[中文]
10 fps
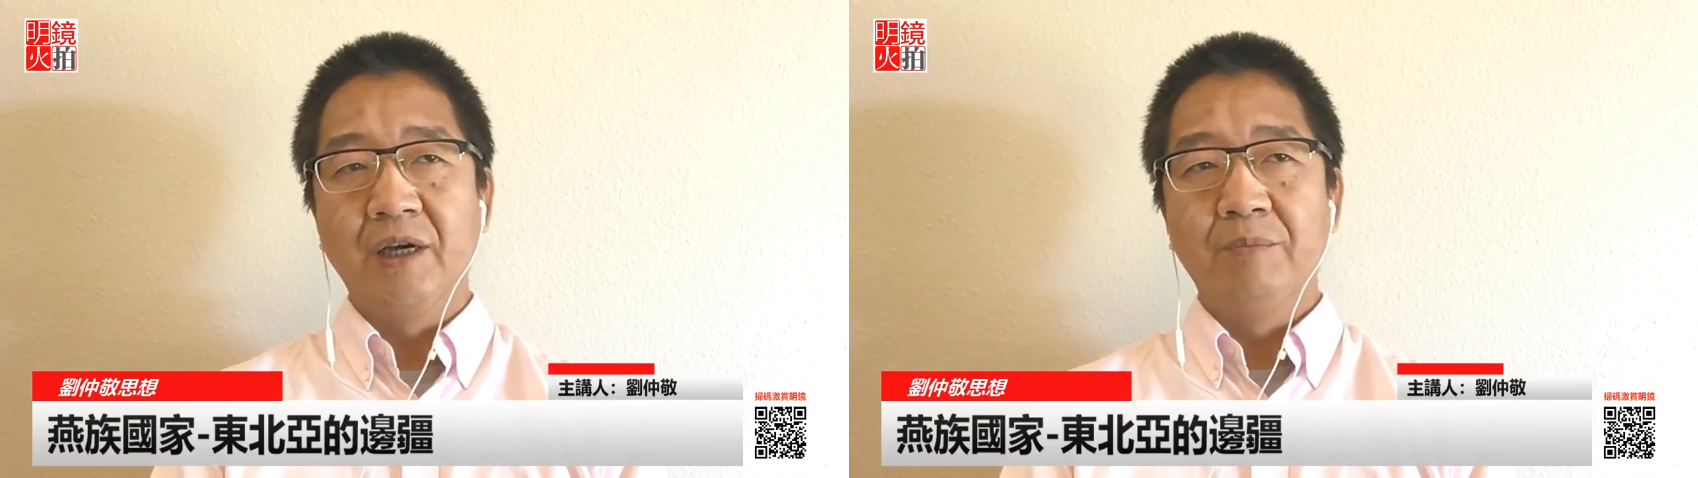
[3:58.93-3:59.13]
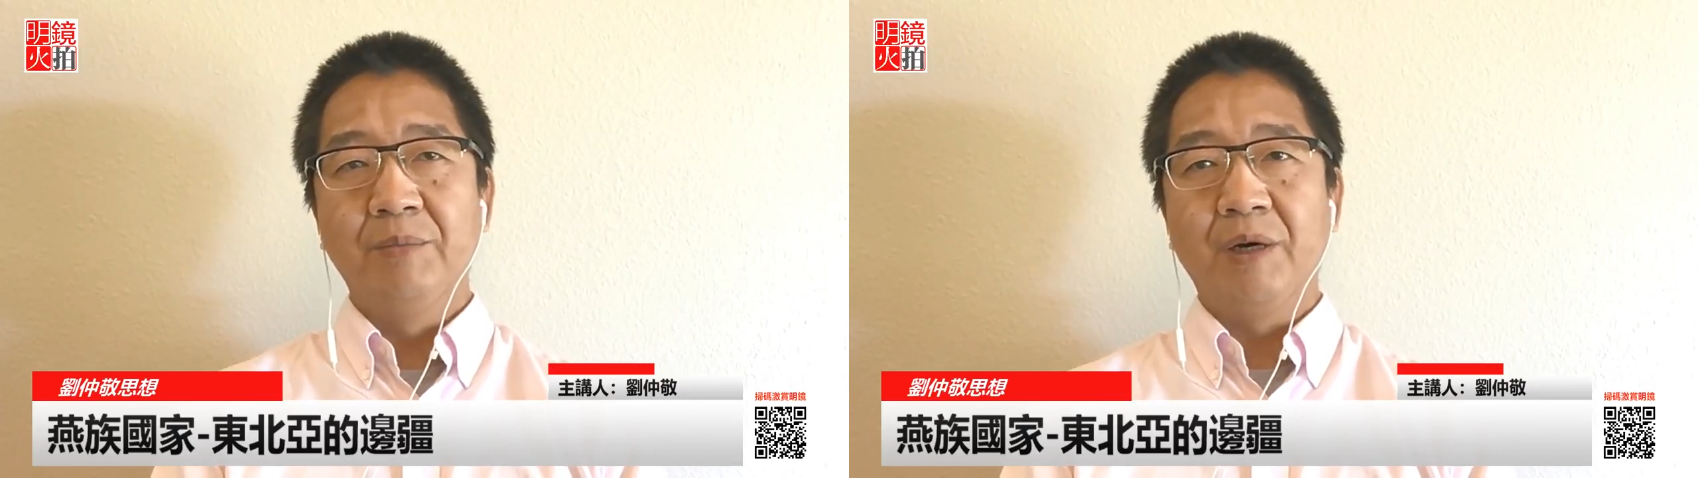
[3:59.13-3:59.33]

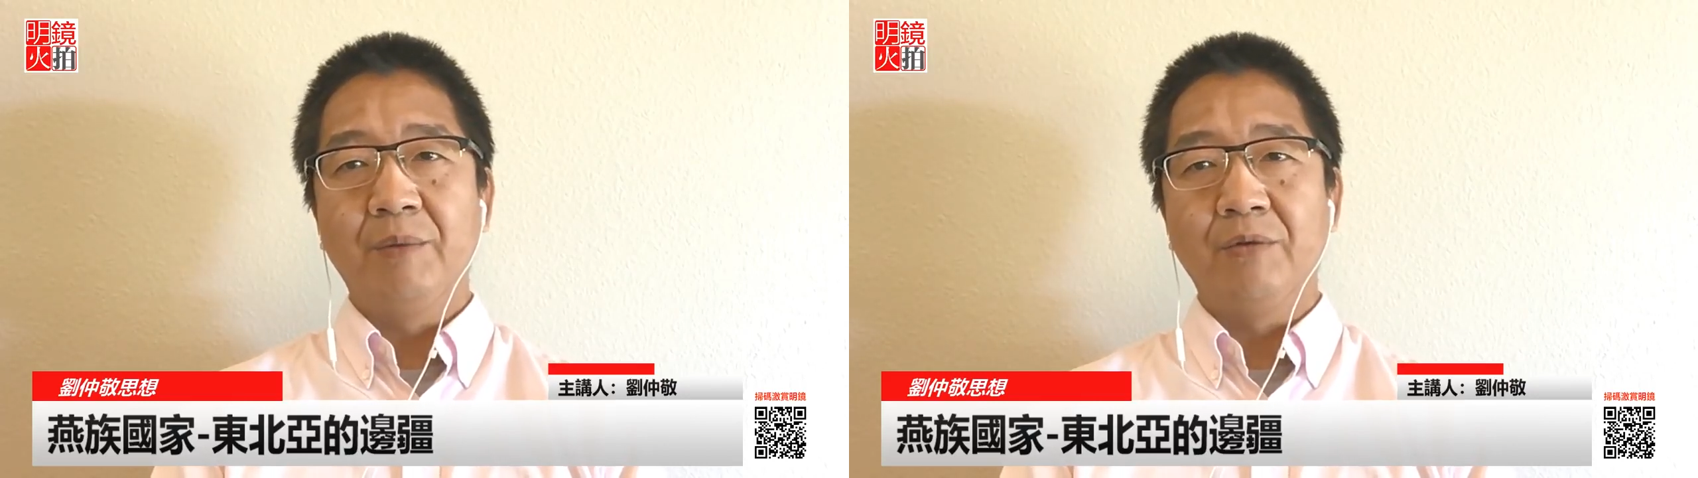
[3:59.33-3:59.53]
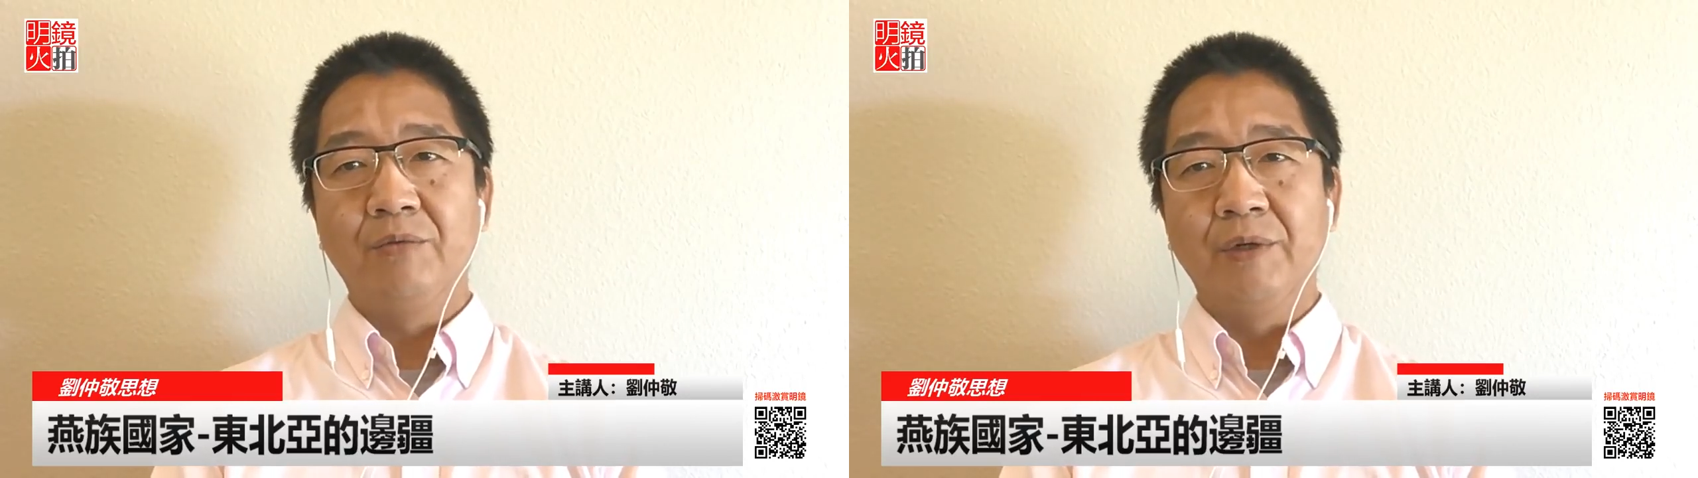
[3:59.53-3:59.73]
默
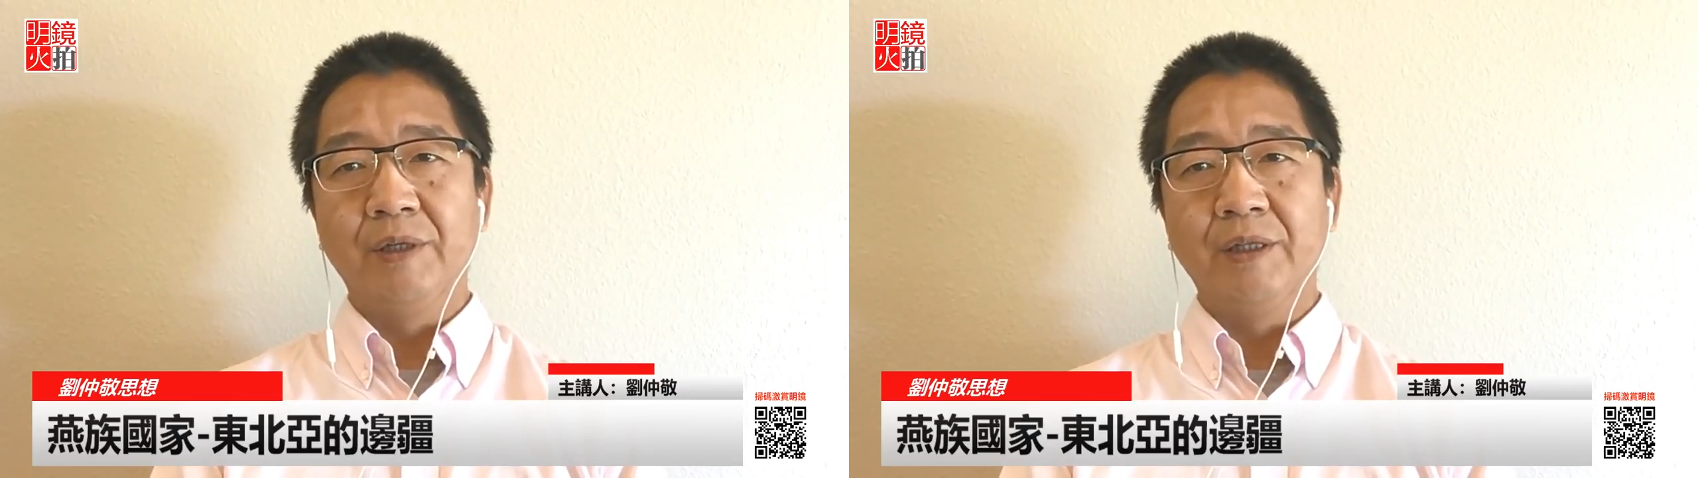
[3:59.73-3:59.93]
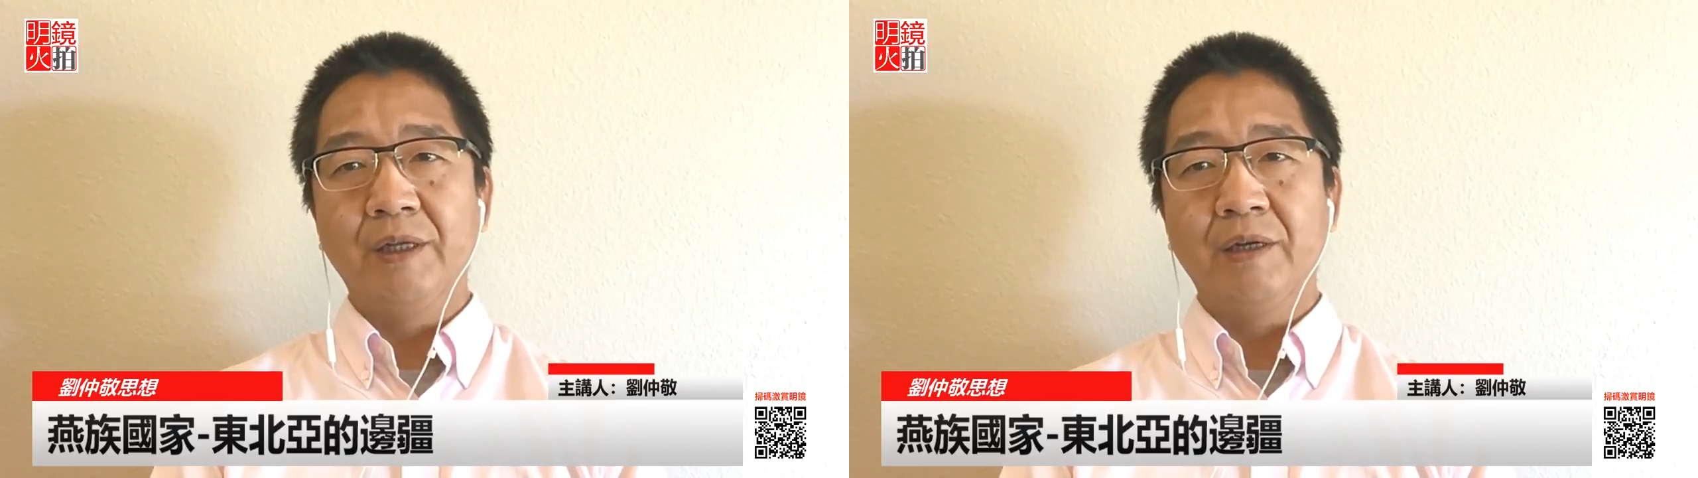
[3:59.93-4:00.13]
默无
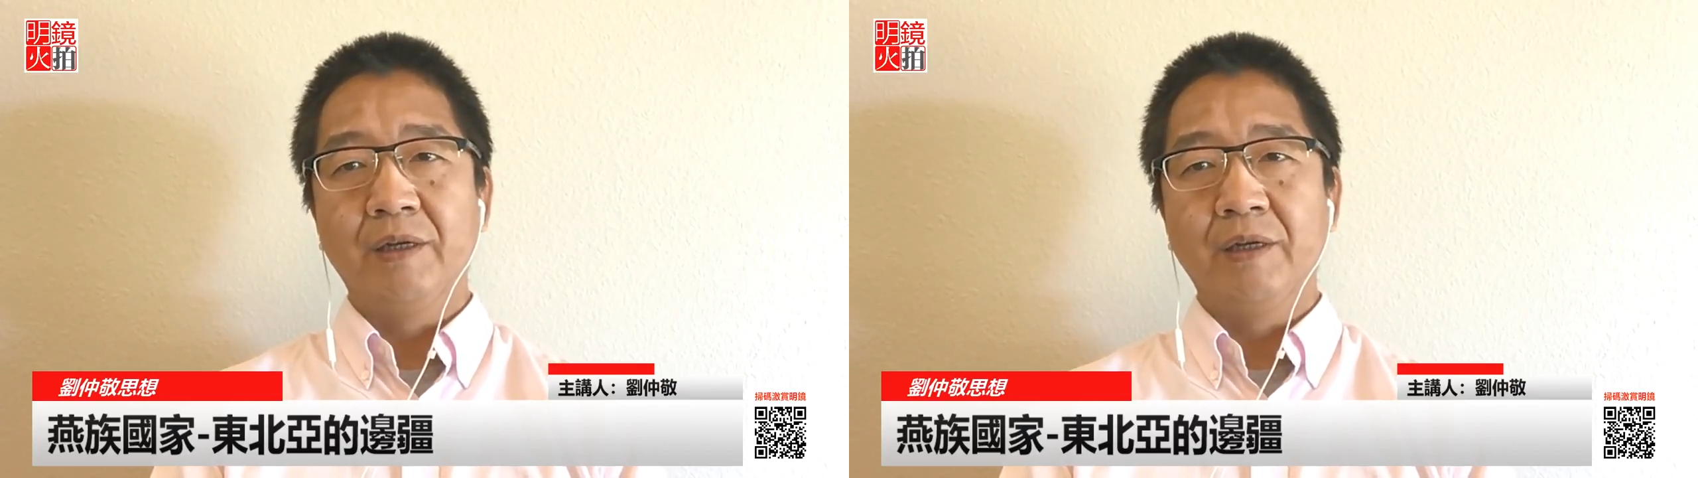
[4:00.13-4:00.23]
闻的，